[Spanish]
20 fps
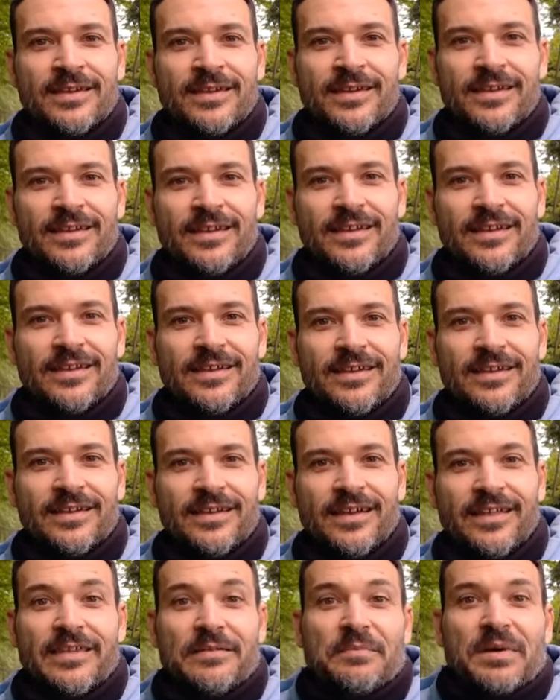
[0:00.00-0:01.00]

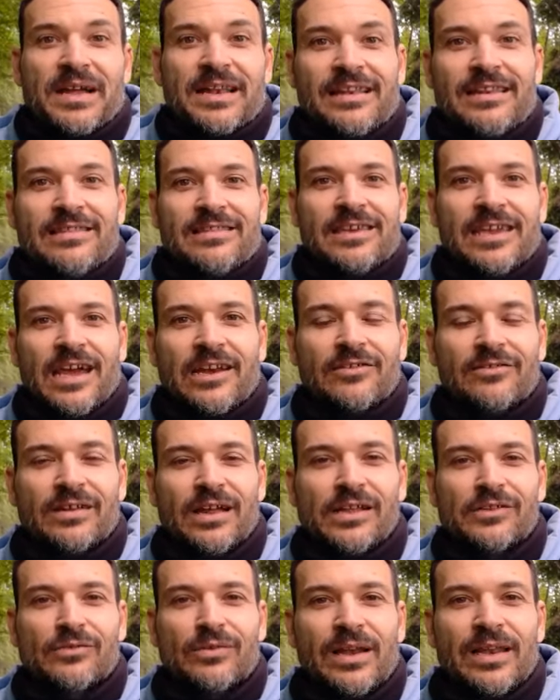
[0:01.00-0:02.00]
Eh, además, el diario de
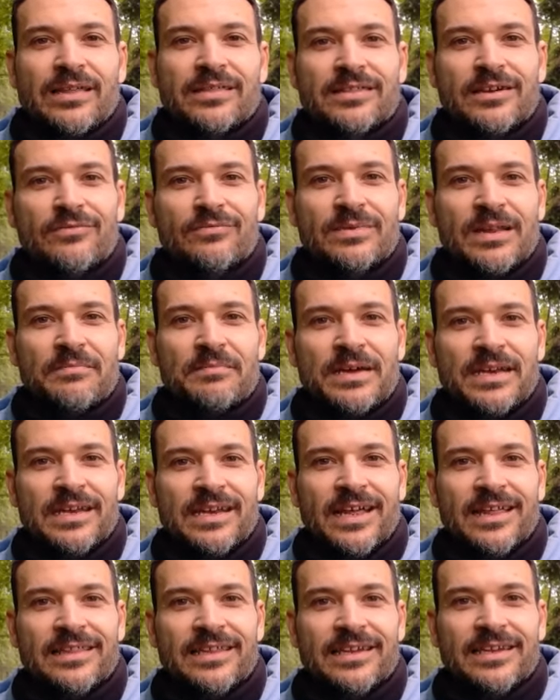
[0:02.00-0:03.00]
la naturaleza es una
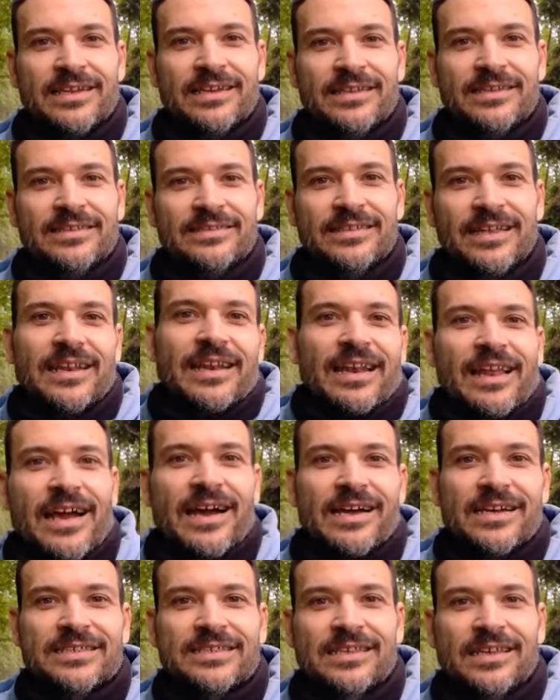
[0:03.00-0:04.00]
manera de, de
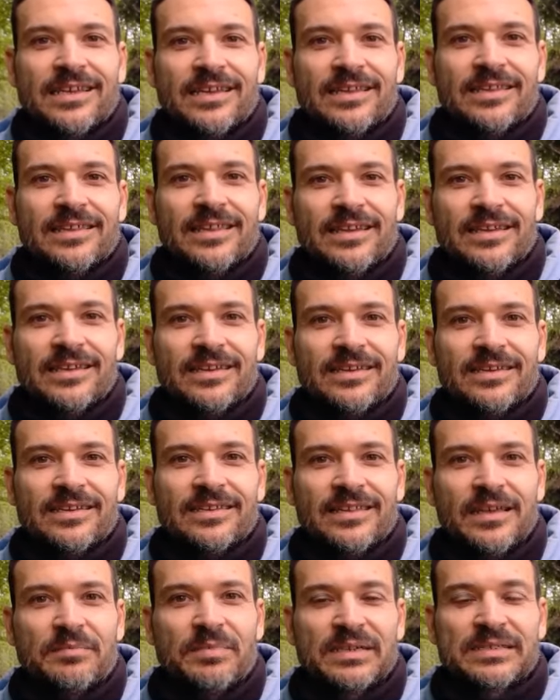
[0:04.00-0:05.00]
relajarse y
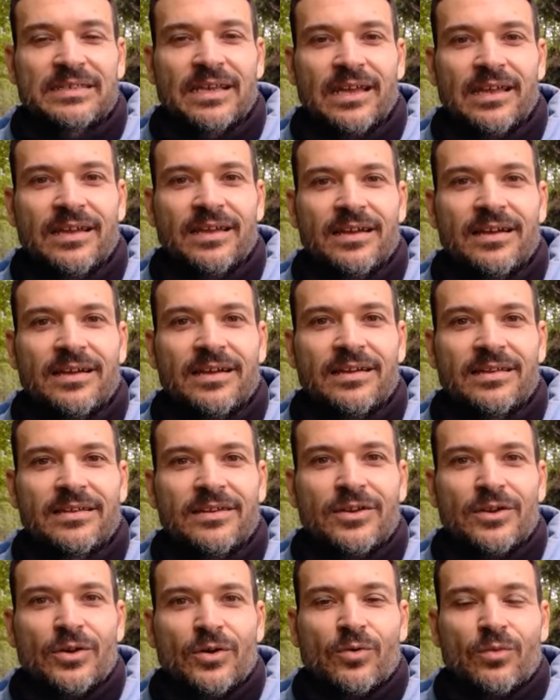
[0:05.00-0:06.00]
de, pasar
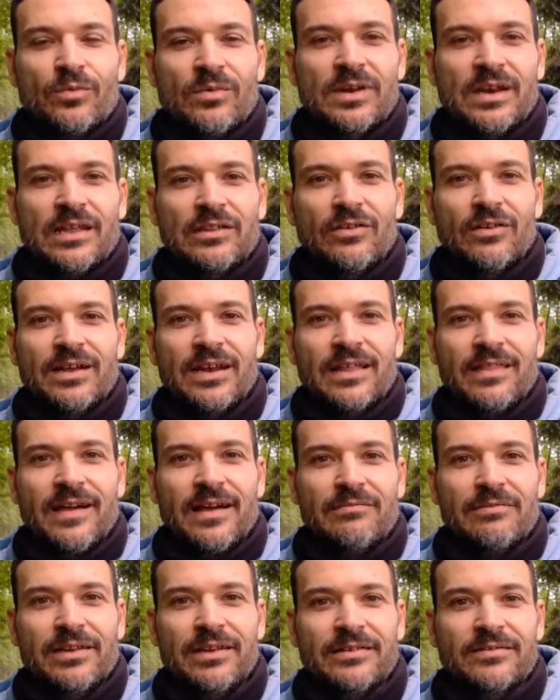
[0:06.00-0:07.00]
un rato
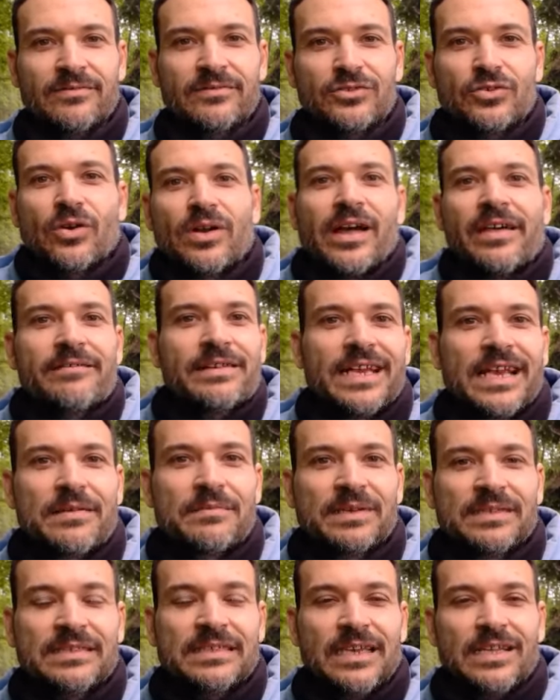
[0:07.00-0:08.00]
agradable. Yo cada vez que
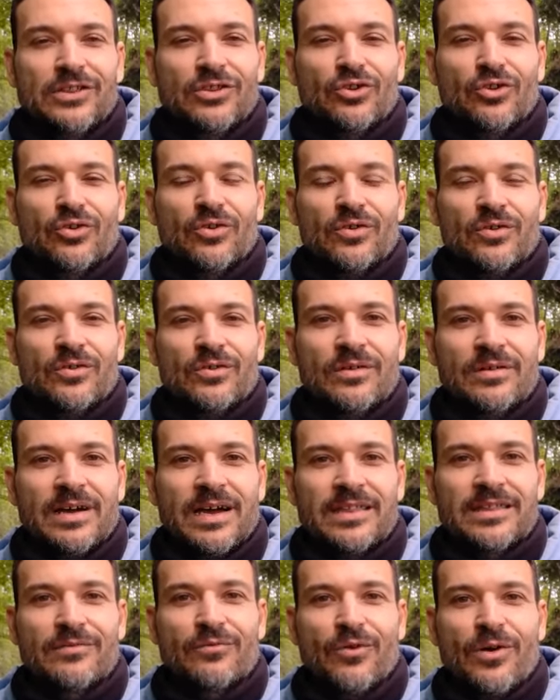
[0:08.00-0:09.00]
me siento
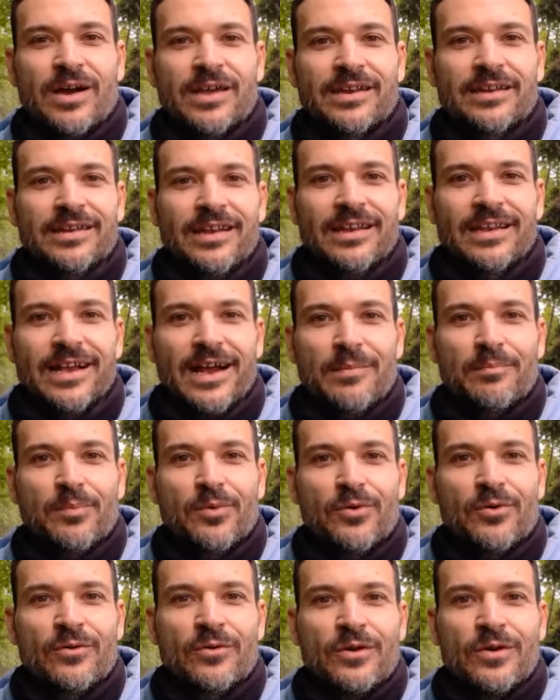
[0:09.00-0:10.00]
a dibujar en el
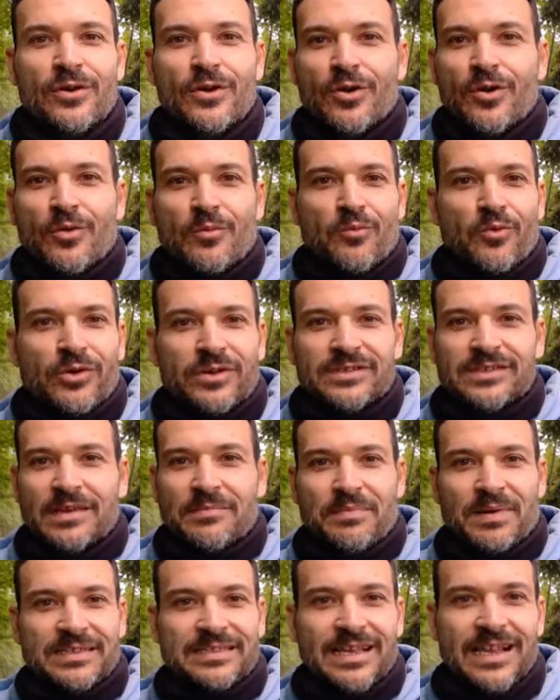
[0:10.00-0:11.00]
campo, pues
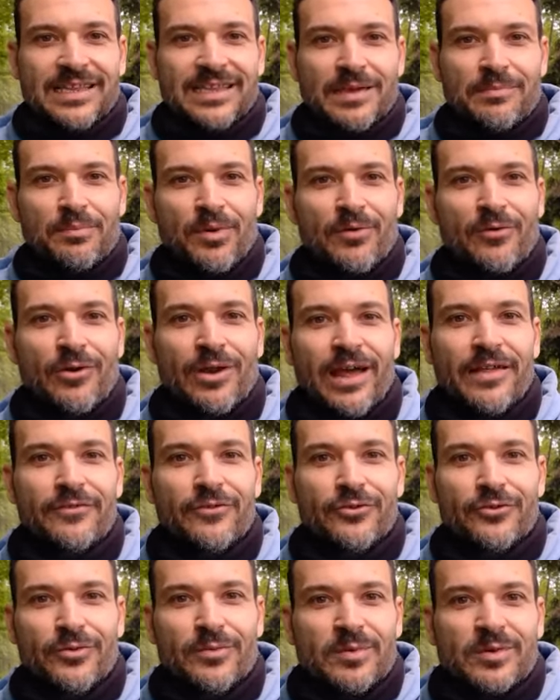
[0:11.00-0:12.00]
se pasa el tiempo
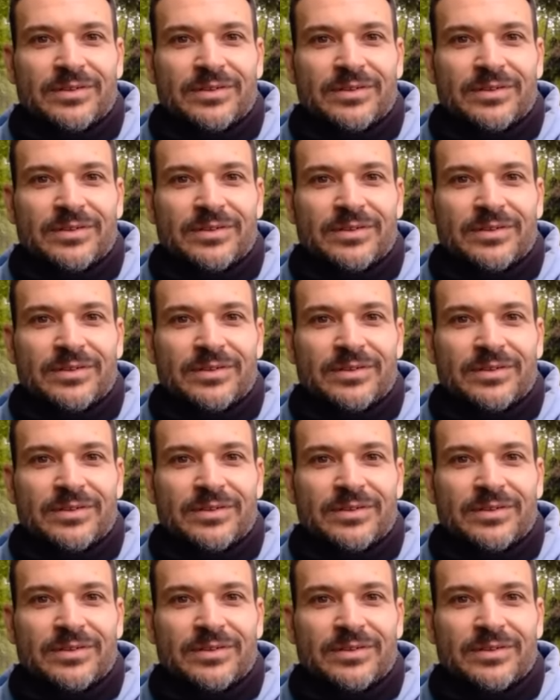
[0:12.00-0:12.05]
volando, ¿no?